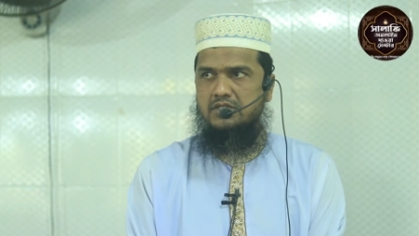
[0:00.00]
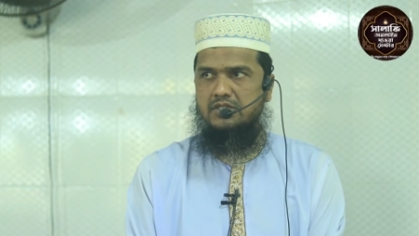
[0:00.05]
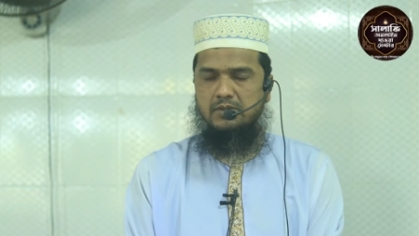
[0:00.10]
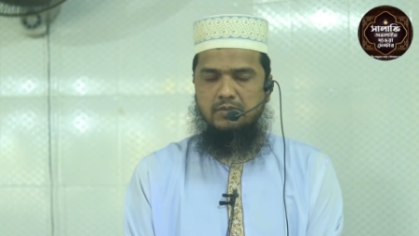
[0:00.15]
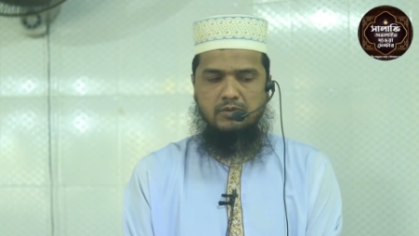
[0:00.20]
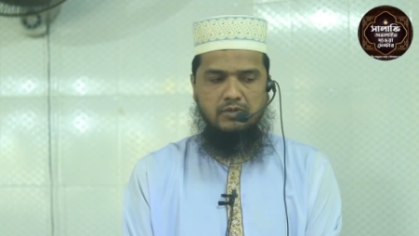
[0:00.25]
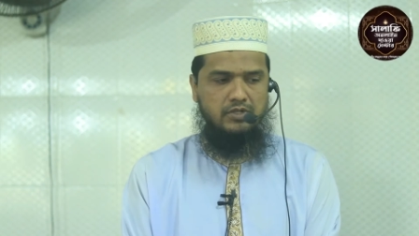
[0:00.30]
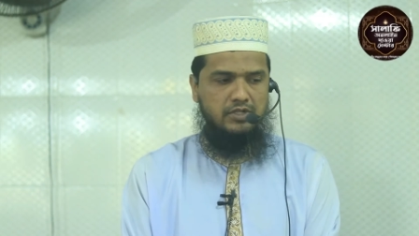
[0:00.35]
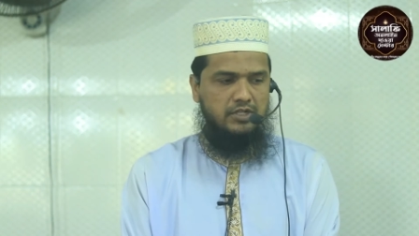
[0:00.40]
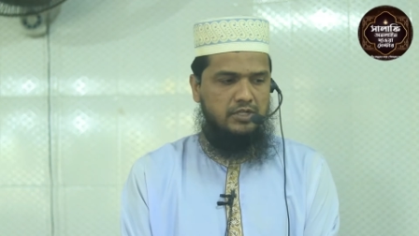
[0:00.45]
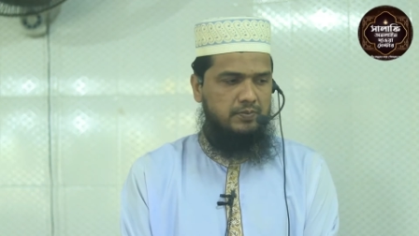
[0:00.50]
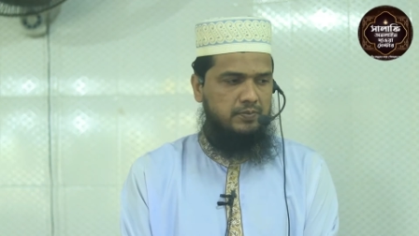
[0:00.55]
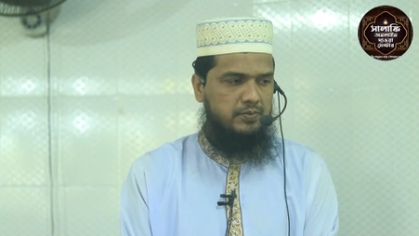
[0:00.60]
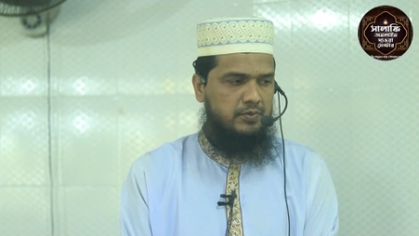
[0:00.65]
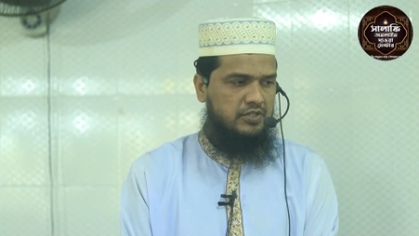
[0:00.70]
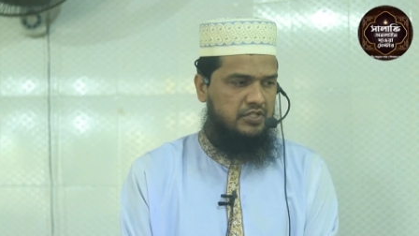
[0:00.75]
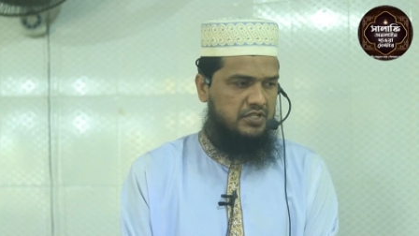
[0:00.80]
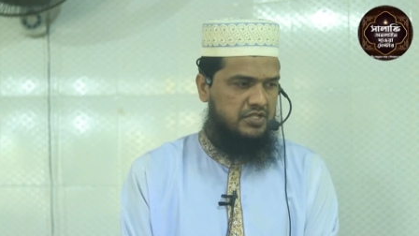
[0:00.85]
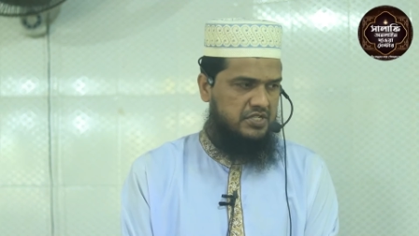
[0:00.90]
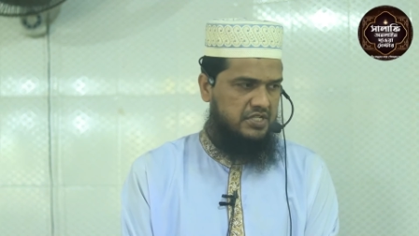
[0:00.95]
জীবনের
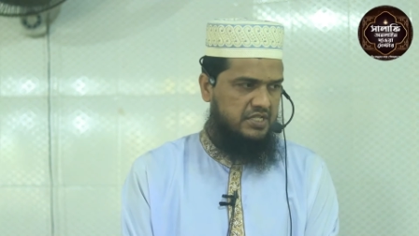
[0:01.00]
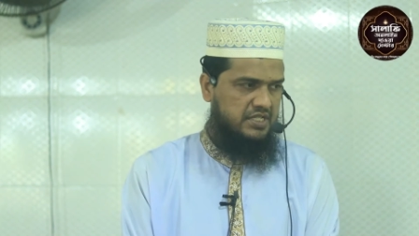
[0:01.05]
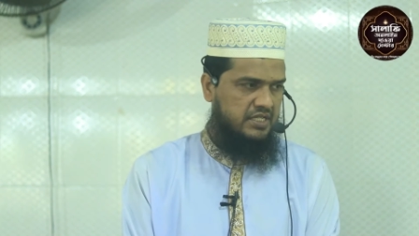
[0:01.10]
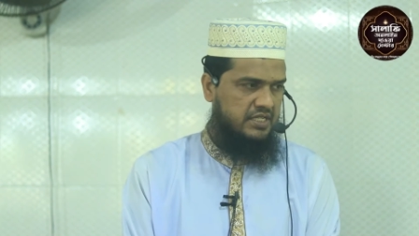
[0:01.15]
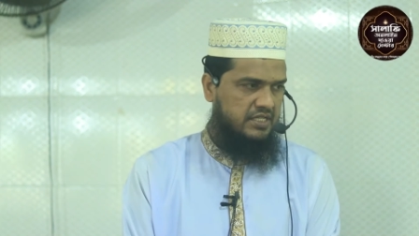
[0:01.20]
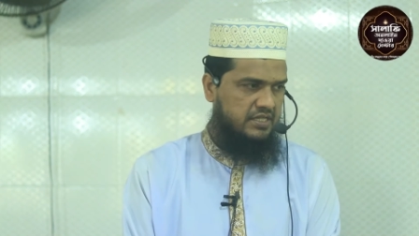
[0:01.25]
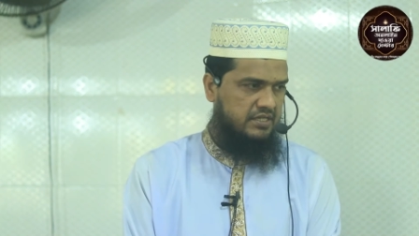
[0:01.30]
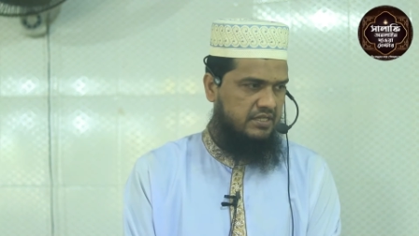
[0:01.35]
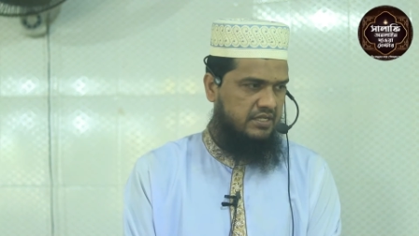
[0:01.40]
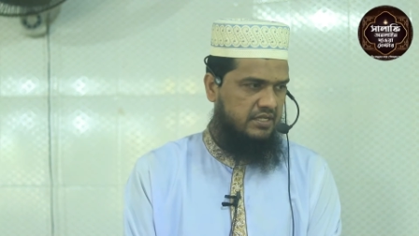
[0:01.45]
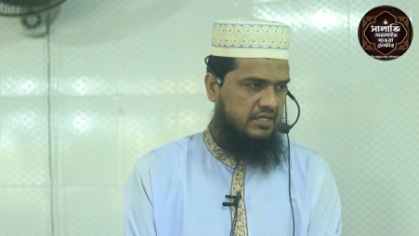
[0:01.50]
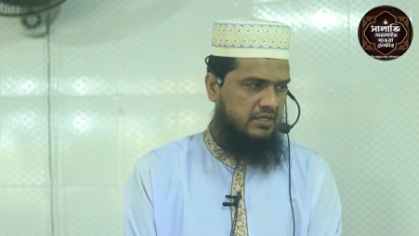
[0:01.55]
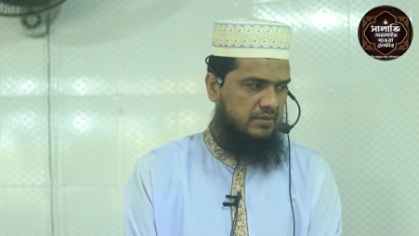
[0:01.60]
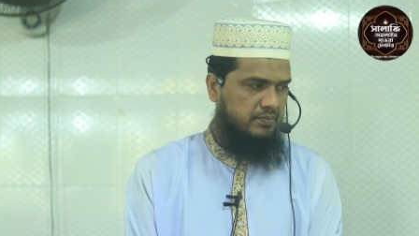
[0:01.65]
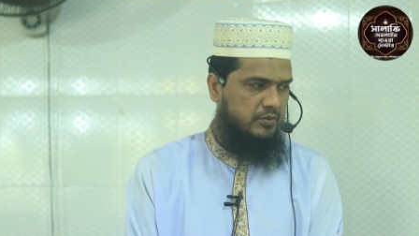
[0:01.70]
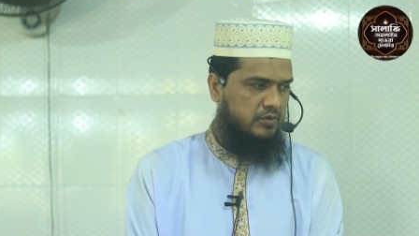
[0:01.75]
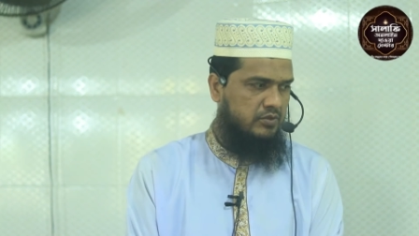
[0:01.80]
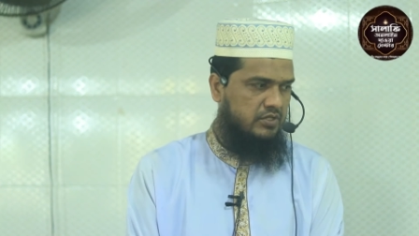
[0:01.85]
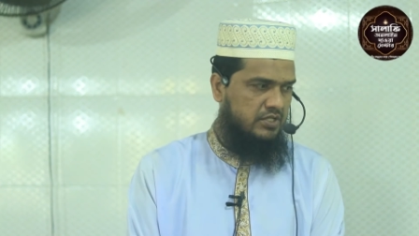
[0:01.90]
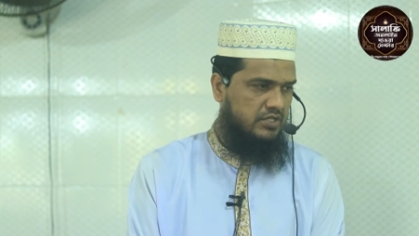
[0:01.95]
প্রতিটি ক্ষেত্রে
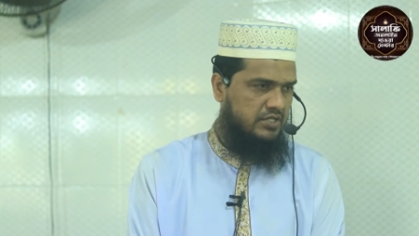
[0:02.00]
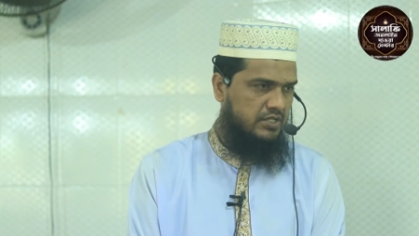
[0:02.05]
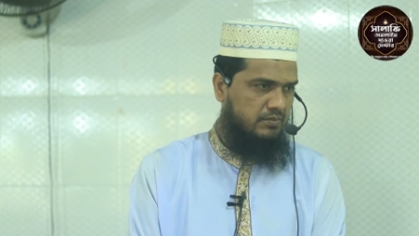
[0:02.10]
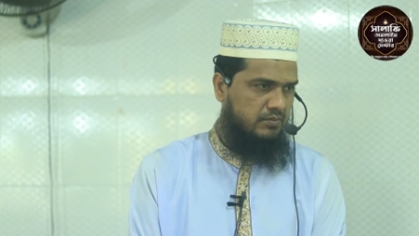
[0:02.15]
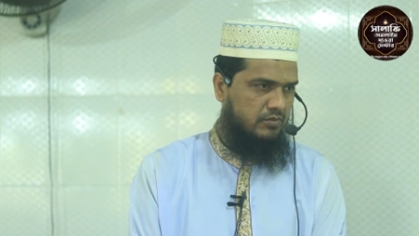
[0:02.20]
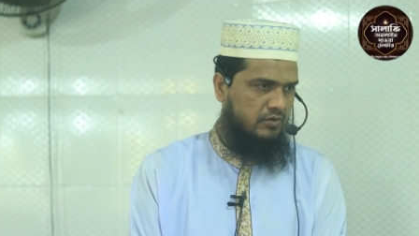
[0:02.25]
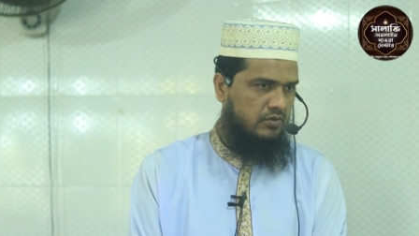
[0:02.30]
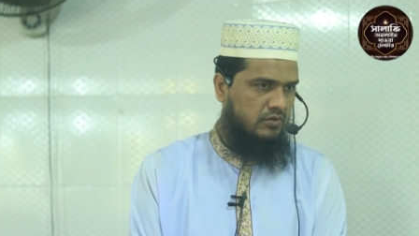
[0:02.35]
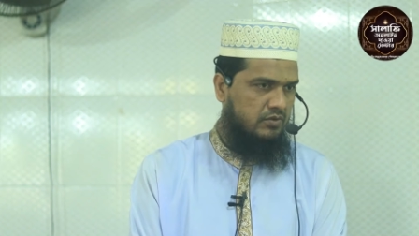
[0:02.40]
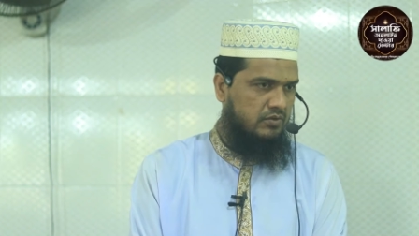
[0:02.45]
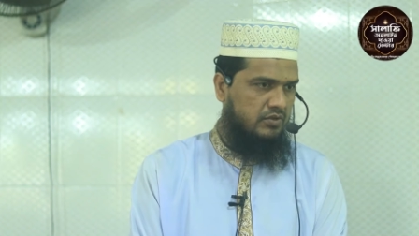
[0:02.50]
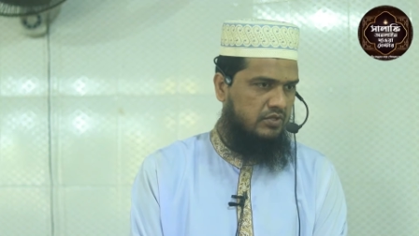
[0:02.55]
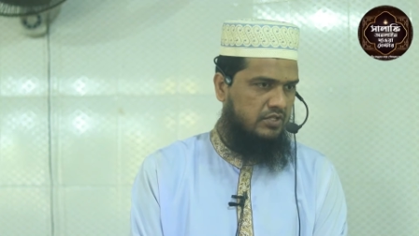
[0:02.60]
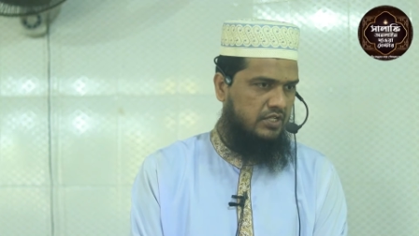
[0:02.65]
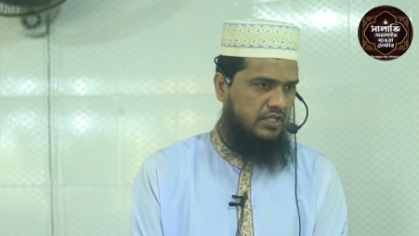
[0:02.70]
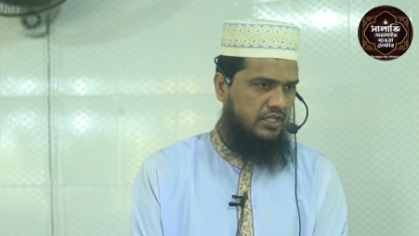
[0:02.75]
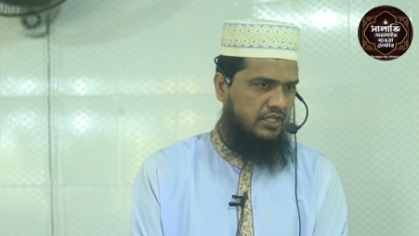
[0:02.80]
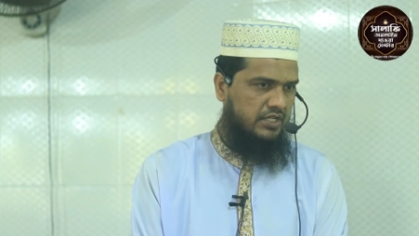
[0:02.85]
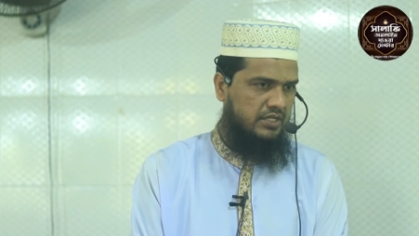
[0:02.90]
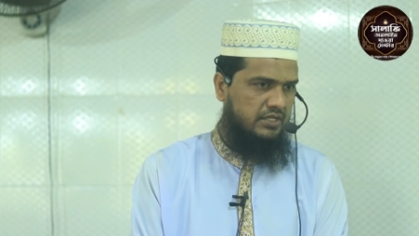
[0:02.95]
প্রতিটি
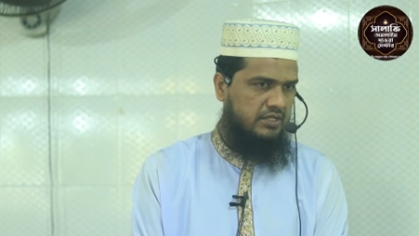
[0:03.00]
মুহূর্তে